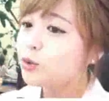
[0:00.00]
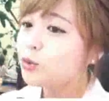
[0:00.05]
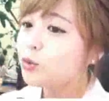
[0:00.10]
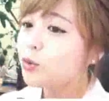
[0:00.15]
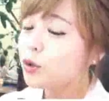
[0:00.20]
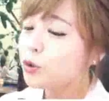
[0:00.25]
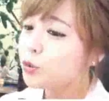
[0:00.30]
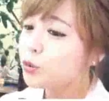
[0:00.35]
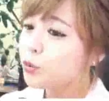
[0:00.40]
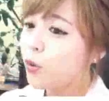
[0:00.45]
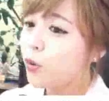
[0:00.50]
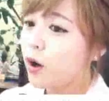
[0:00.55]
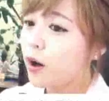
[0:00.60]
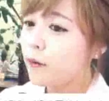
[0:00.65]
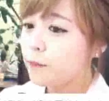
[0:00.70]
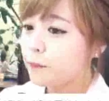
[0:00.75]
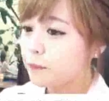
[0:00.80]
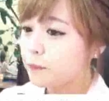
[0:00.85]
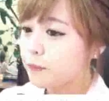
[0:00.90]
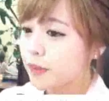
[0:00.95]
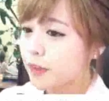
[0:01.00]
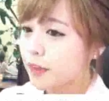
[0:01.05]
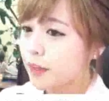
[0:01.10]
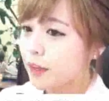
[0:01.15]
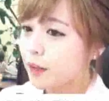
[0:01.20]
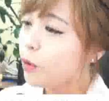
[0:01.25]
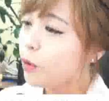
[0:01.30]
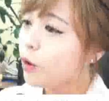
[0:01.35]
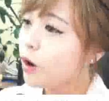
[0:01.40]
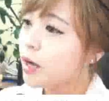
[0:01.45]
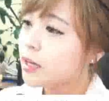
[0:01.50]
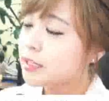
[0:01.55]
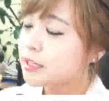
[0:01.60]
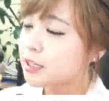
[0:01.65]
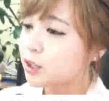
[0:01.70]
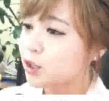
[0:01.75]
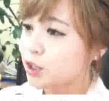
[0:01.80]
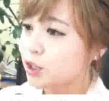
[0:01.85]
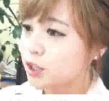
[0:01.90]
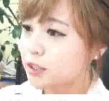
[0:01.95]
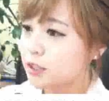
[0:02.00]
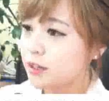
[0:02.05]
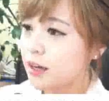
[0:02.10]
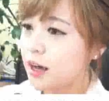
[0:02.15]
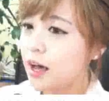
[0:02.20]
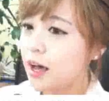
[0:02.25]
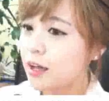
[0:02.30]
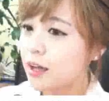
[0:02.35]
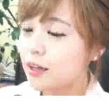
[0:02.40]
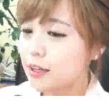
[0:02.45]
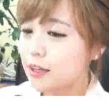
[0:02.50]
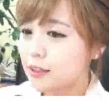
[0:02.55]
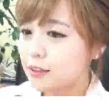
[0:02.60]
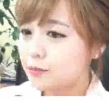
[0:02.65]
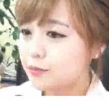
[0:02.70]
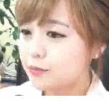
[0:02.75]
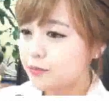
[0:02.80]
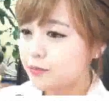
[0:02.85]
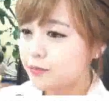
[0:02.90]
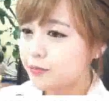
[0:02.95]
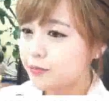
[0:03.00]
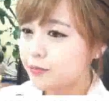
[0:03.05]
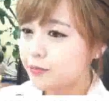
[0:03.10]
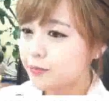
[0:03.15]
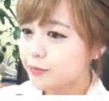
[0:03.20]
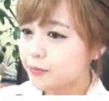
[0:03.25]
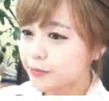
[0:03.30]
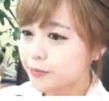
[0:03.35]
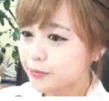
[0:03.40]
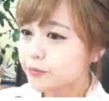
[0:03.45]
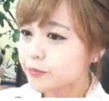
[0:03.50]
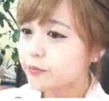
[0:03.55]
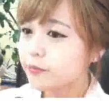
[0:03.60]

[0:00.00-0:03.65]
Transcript: 또어 뚜어 뭐가 있을 수 있을까? 음.